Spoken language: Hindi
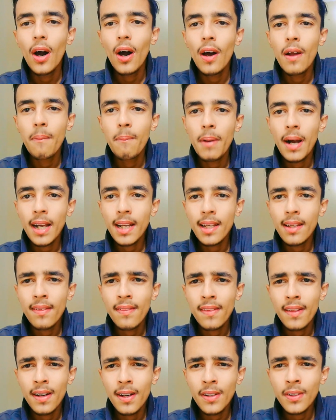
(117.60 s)
और
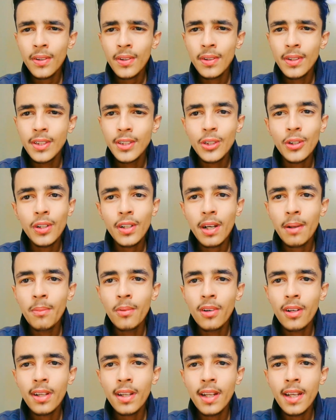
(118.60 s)
पाकिस्तान कोई छोटा
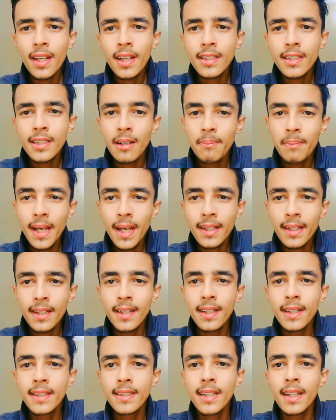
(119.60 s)
मुल्क नहीं है जहाँ बैन
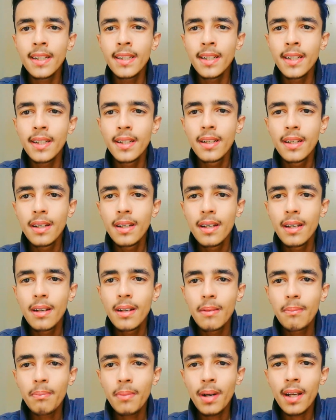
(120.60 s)
करनी चाहिए
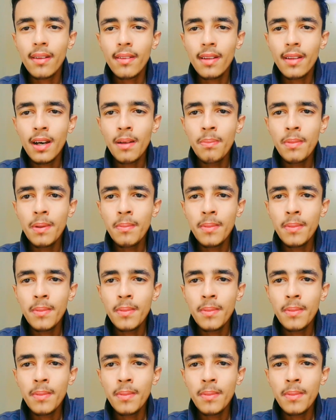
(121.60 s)
पाकिस्तान भी